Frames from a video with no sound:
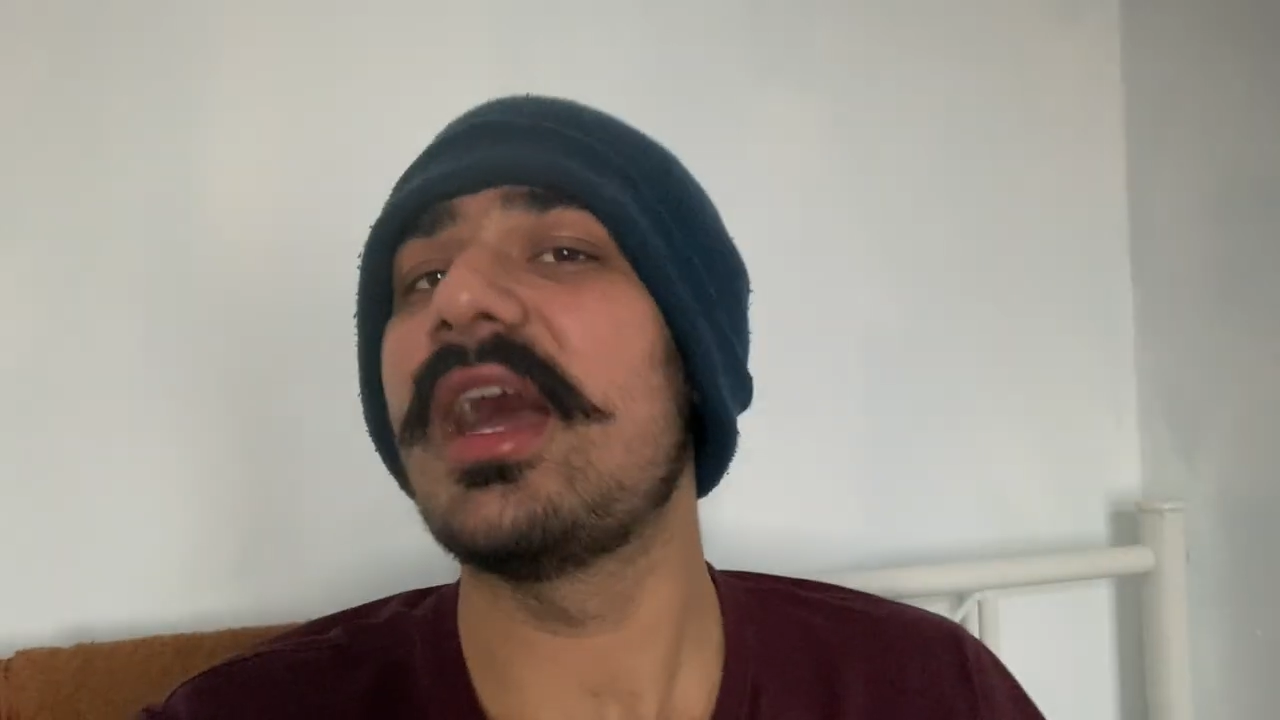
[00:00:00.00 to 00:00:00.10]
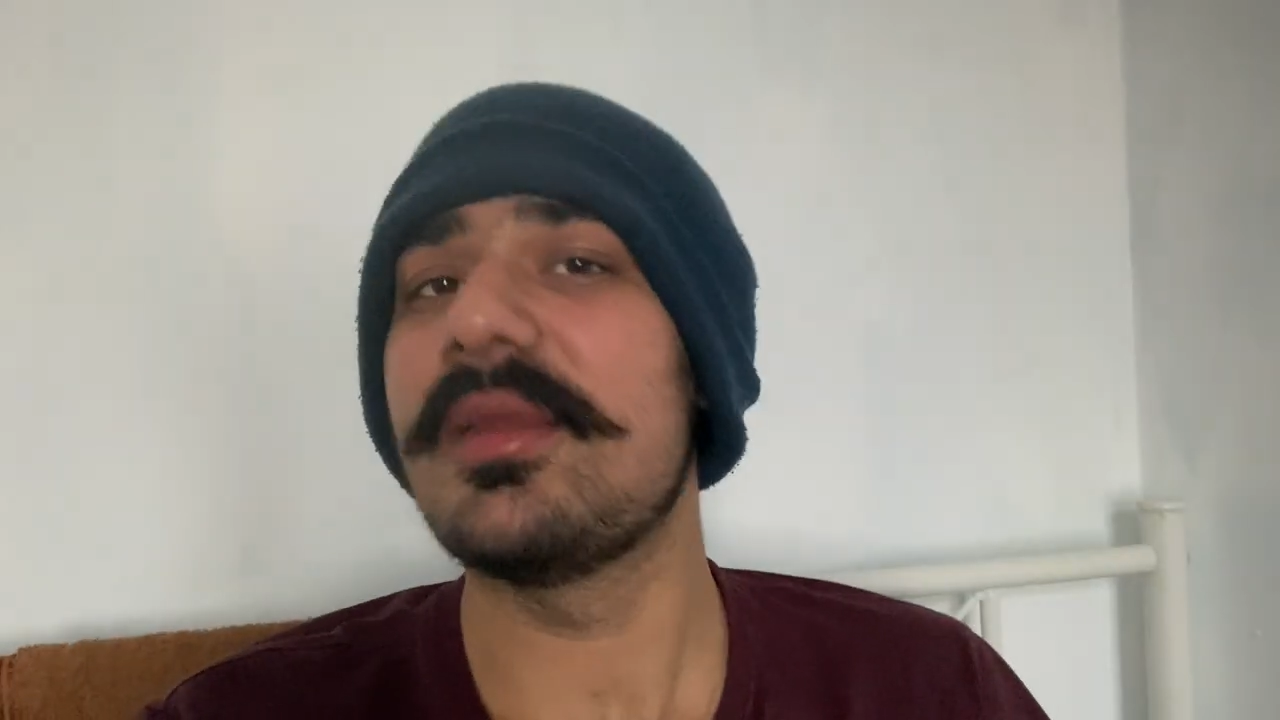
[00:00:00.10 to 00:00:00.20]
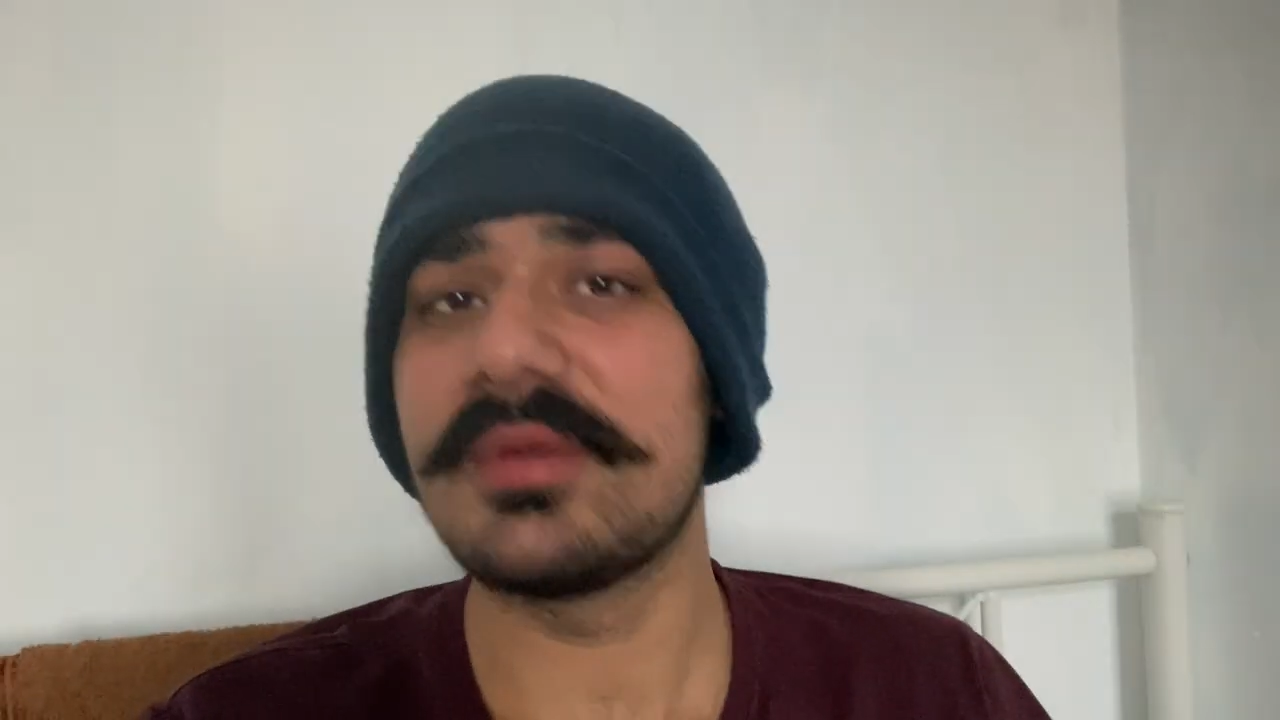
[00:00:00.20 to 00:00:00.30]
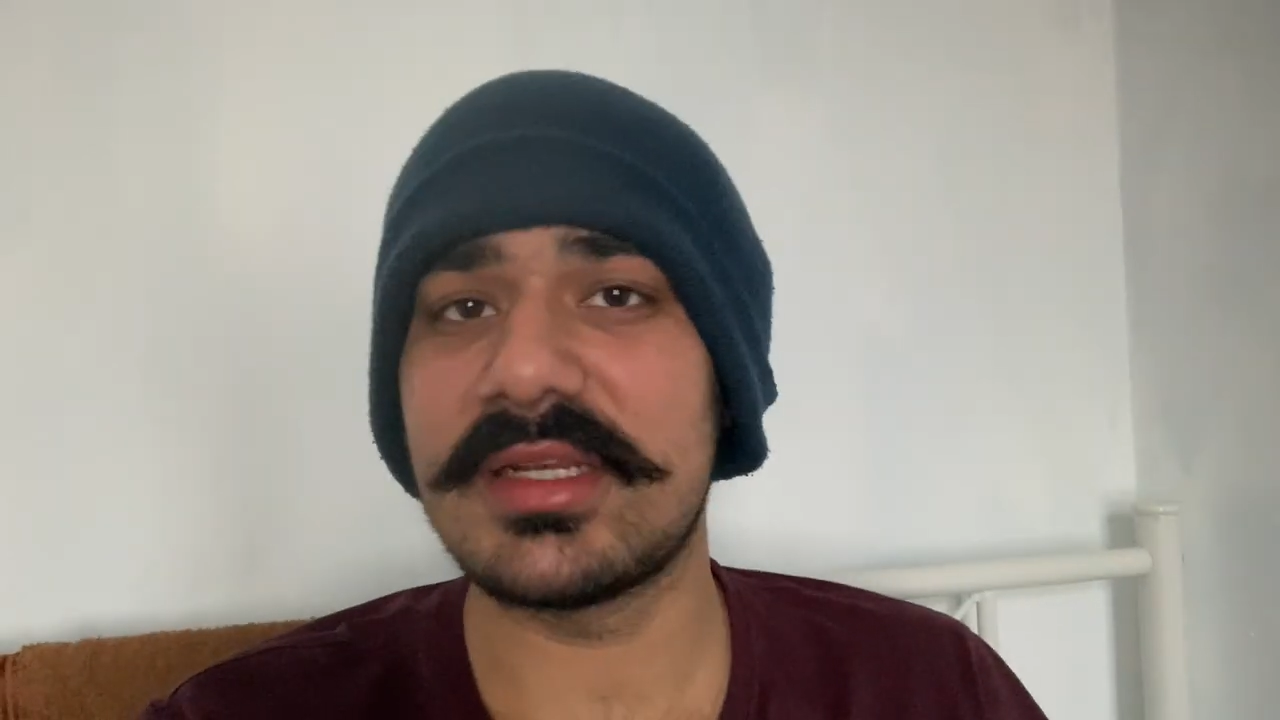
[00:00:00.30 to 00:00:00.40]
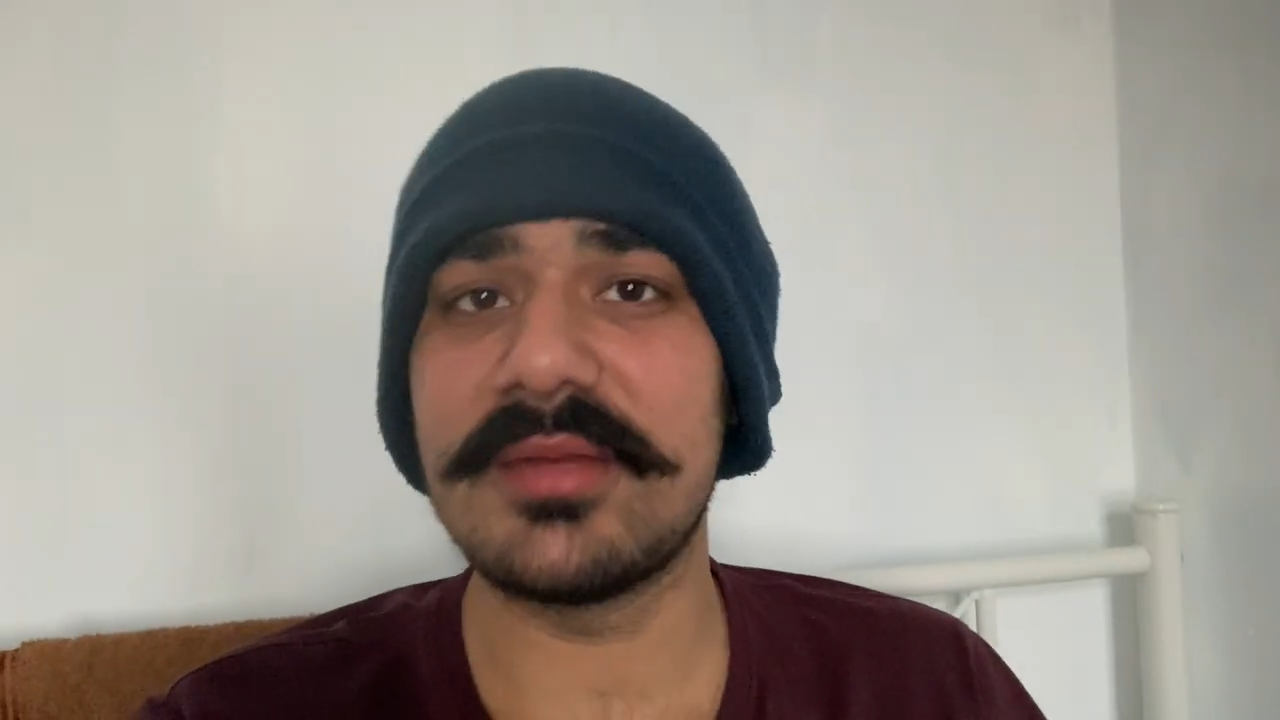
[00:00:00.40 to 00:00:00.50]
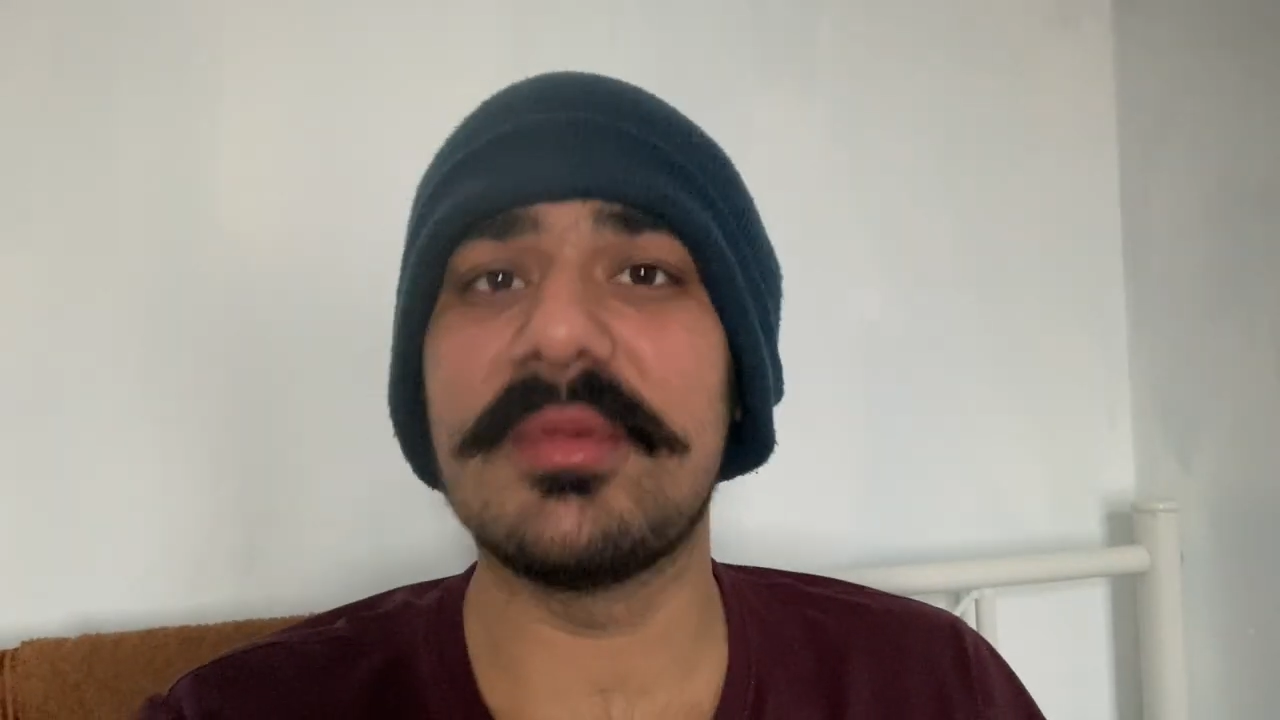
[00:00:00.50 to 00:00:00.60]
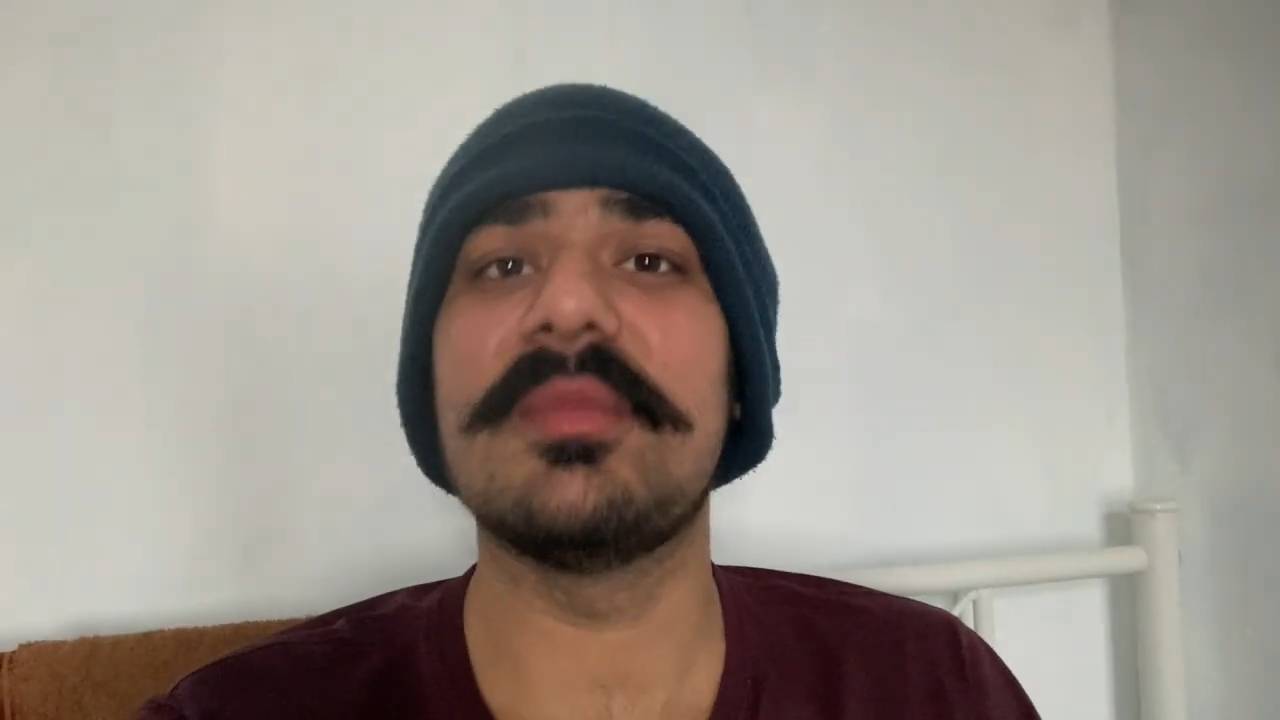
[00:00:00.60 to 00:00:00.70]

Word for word: आई बटन में